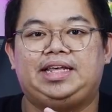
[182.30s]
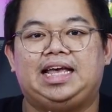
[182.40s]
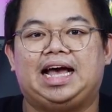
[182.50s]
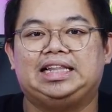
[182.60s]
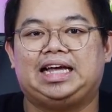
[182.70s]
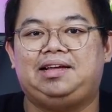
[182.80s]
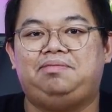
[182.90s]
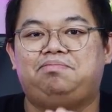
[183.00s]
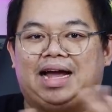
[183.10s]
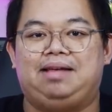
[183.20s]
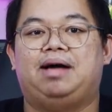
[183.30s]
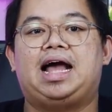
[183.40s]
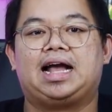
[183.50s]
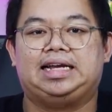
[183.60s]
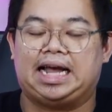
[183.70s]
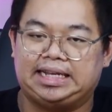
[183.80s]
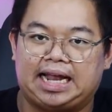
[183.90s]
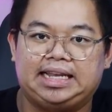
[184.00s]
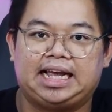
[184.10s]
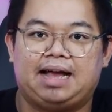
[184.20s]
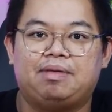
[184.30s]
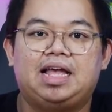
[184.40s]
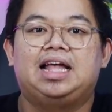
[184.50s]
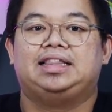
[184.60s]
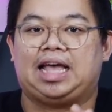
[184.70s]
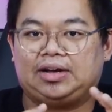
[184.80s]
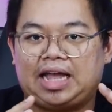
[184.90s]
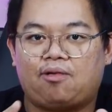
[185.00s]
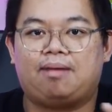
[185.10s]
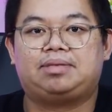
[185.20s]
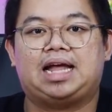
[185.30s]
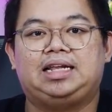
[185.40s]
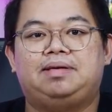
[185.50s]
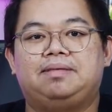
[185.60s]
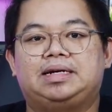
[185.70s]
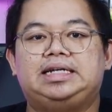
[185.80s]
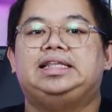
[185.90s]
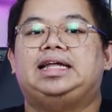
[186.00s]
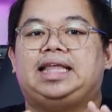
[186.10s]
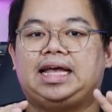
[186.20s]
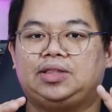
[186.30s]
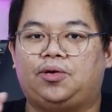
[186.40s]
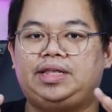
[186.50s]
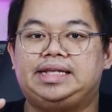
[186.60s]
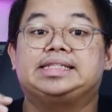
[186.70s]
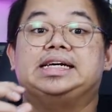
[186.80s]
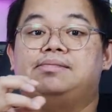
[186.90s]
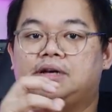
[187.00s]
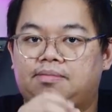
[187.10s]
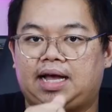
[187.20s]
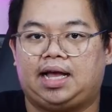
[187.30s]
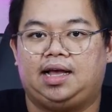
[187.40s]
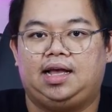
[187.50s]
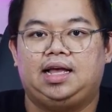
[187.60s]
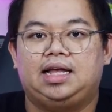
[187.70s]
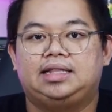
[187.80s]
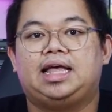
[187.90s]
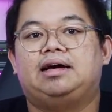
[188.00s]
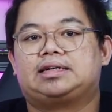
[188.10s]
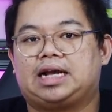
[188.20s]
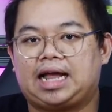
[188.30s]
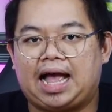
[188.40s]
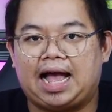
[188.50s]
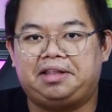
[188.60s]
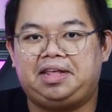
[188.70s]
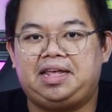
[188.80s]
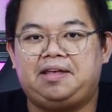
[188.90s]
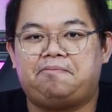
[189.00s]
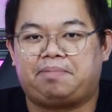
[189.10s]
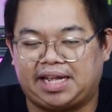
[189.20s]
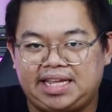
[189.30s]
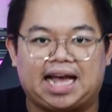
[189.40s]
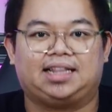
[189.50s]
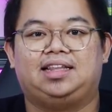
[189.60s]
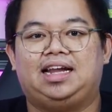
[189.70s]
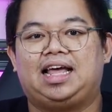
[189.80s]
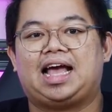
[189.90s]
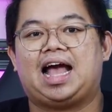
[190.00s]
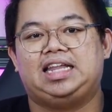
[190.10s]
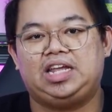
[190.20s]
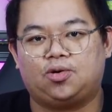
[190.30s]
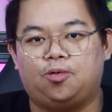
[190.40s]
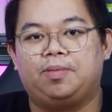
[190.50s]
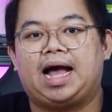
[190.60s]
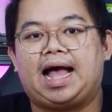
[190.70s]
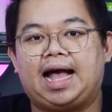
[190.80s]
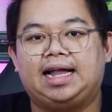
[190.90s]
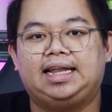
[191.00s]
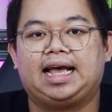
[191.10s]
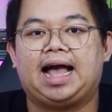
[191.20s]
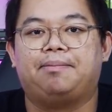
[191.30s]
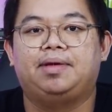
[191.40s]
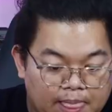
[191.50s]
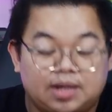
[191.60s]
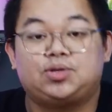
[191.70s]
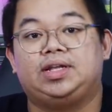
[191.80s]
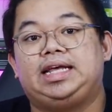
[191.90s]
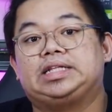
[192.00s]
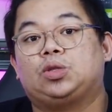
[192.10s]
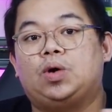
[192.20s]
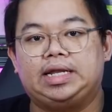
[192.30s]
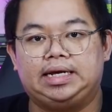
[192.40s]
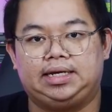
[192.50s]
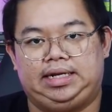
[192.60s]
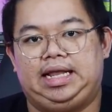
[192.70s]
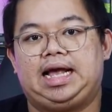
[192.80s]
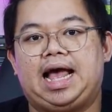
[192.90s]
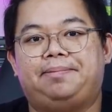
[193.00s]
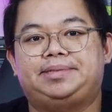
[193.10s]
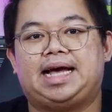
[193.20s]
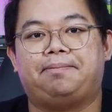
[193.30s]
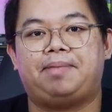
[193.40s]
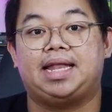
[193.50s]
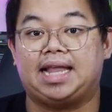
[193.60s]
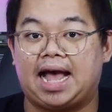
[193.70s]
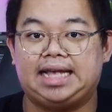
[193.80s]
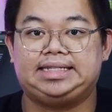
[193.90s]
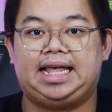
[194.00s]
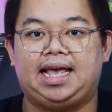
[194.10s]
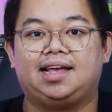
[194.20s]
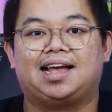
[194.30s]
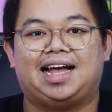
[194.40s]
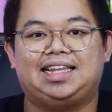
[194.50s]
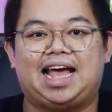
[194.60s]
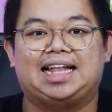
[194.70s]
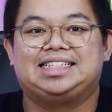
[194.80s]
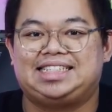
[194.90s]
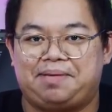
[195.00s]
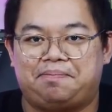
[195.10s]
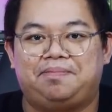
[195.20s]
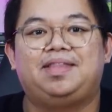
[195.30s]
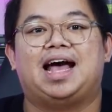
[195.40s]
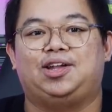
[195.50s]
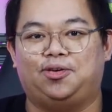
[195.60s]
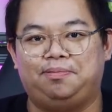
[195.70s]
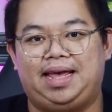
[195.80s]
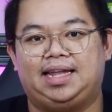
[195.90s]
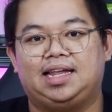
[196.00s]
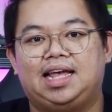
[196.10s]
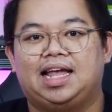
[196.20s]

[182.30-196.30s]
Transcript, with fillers: ยีอะไรใหม่มากขนาดนั้นนะครับ แต่ก็ได้ความแรงที่เพิ่มขึ้น ได้เทคโนโลยีเสริมเข้ามาในราคาที่ประหยัดในราคาที่คุ้มค่านะครับ ส่วนอีกตัวหนึ่งนะครับจะเป็นไอซ์เล็กขนาด 10 นาโนเมตร